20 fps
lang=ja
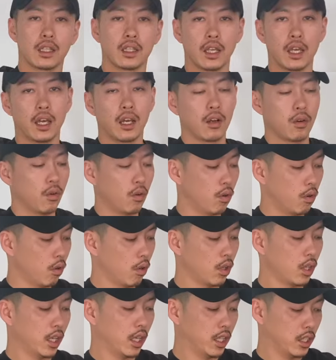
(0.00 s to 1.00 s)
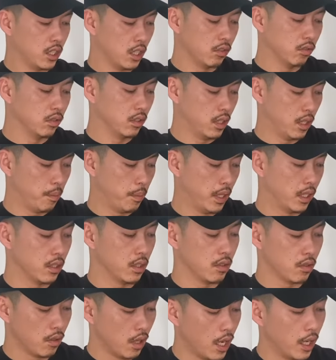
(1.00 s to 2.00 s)
ねこう買えちゃうんで、
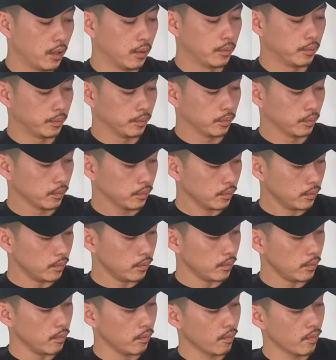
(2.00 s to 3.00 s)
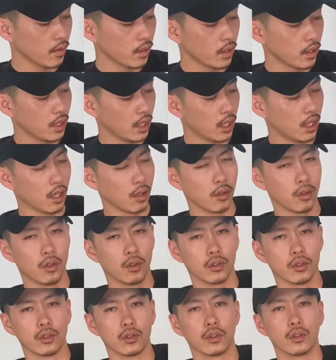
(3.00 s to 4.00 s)
バンズはだからこ
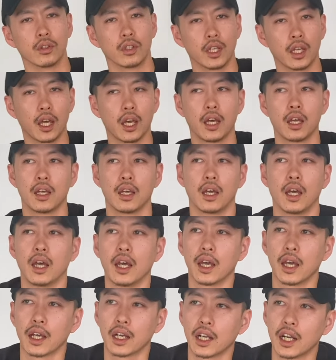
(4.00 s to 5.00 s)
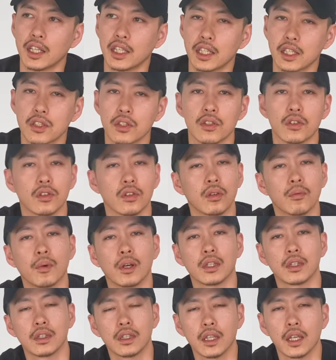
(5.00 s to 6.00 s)
うどんどんね、えー、買いやすいっていうのも
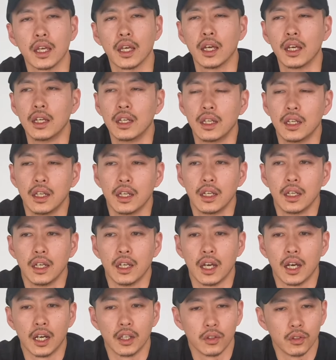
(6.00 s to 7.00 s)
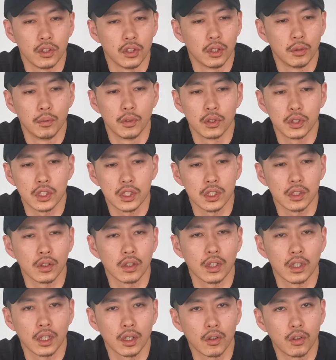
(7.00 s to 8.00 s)
あって、えー、あの色も欲しいと
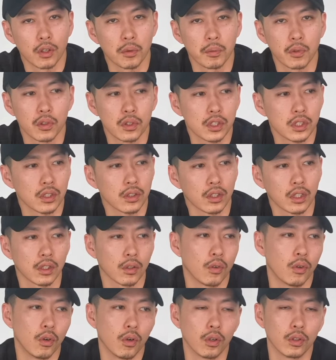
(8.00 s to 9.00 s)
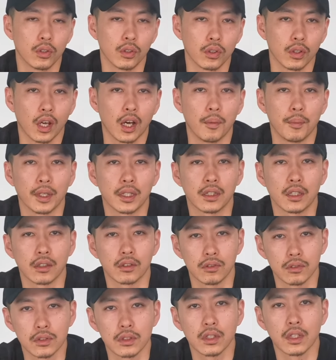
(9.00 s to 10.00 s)
かね、これも欲しいとかでこうどんどんハマってい
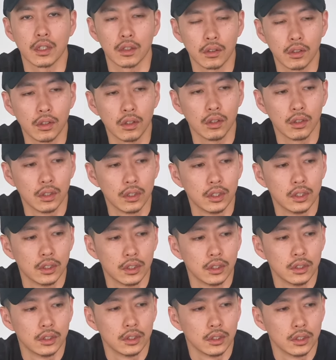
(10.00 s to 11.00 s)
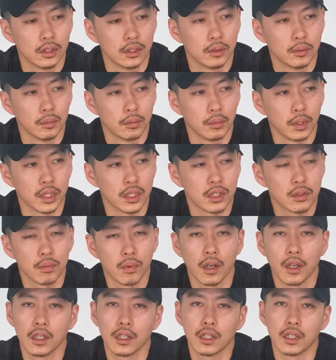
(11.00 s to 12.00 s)
くんですけど、まあ、いち
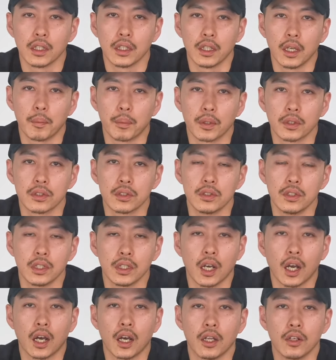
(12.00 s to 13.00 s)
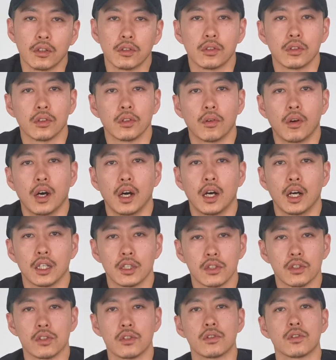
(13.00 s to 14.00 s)
まんえん以下でやっぱスニーカー買えるっていうのは
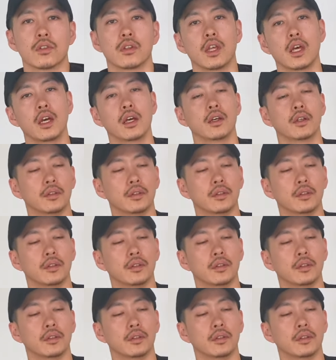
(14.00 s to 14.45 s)
熱いですよね。